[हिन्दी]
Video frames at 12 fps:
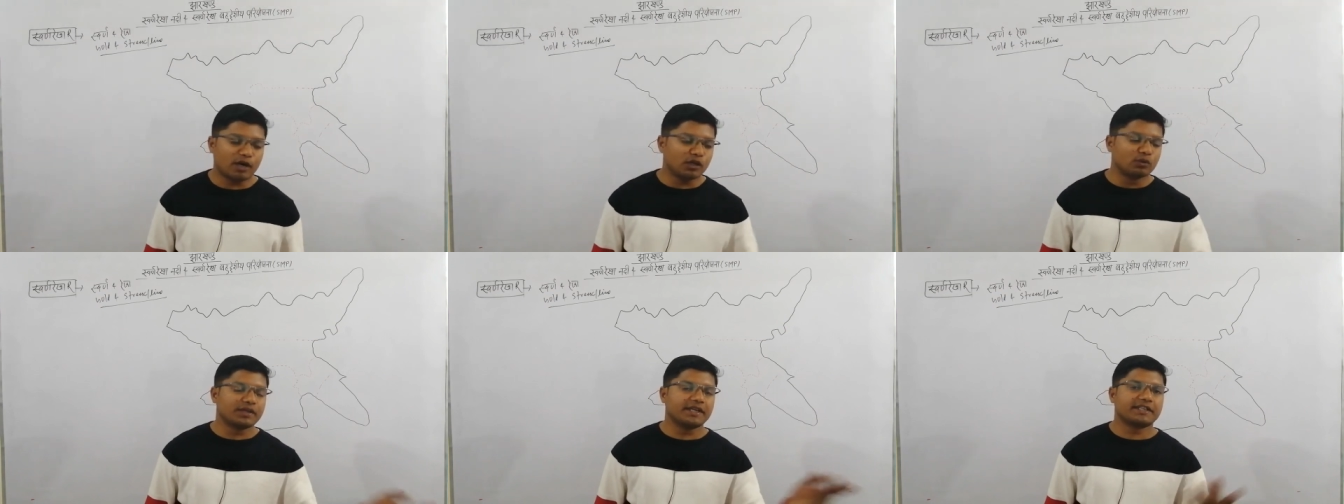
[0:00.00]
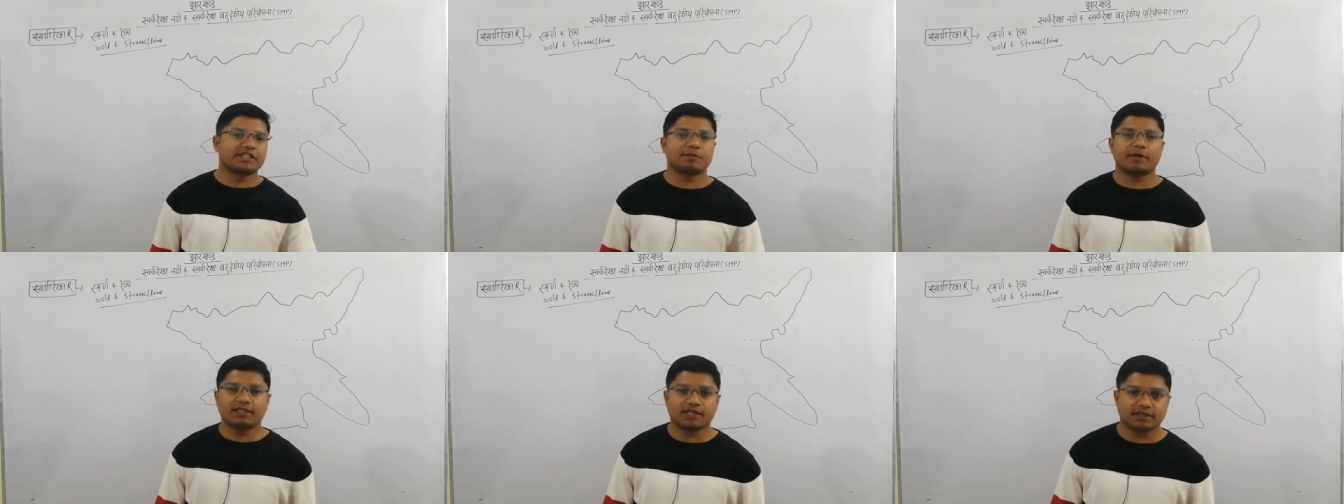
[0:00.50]
बालू के अंश
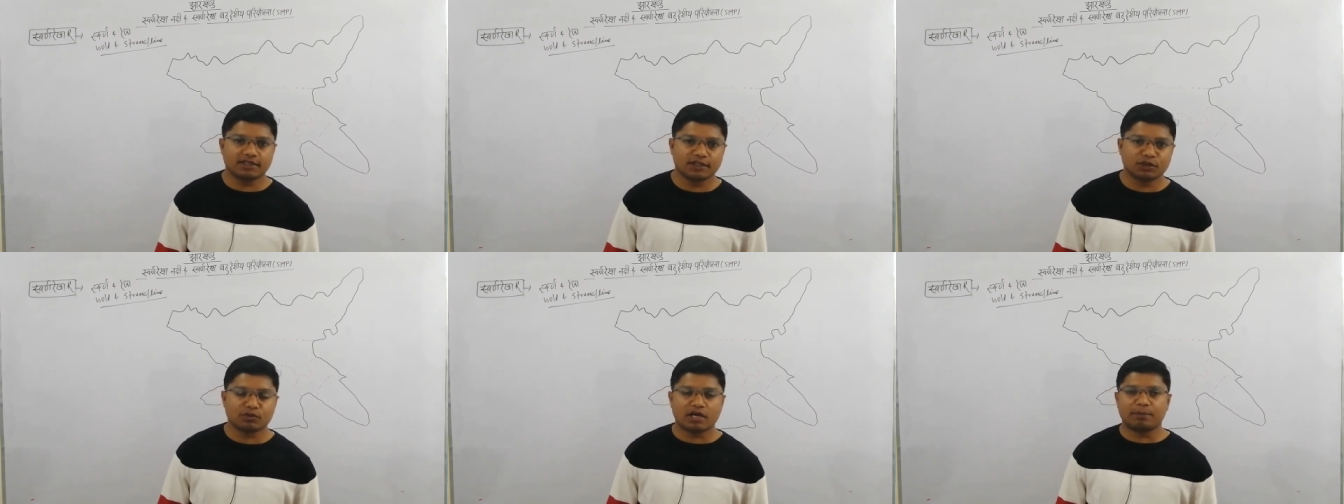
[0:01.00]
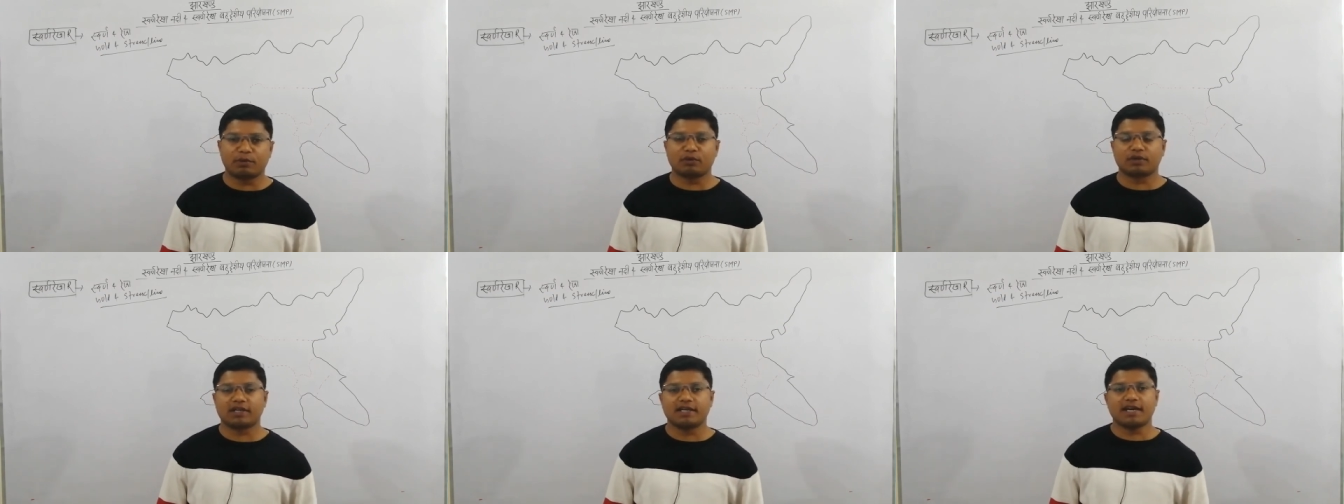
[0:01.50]
पाए जाते हैं तो आप
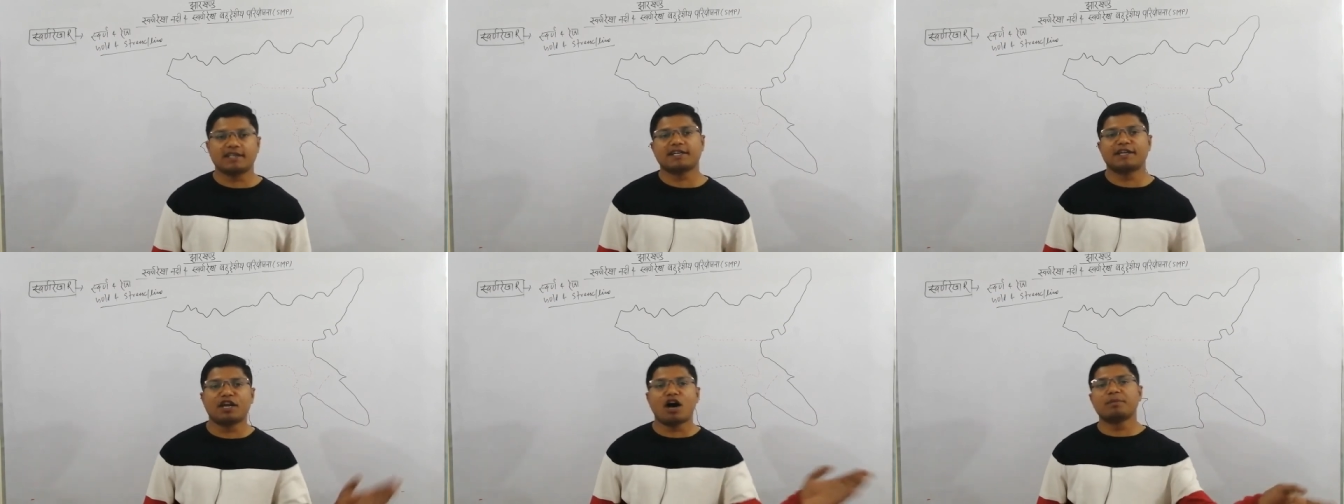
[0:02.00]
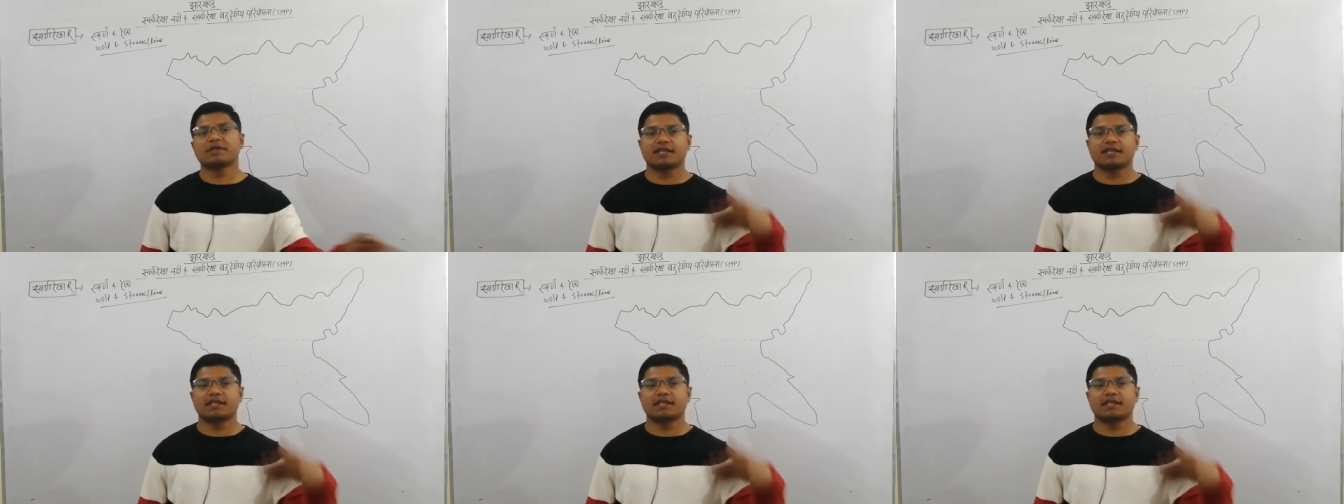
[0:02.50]
लोग लिहाजा नाम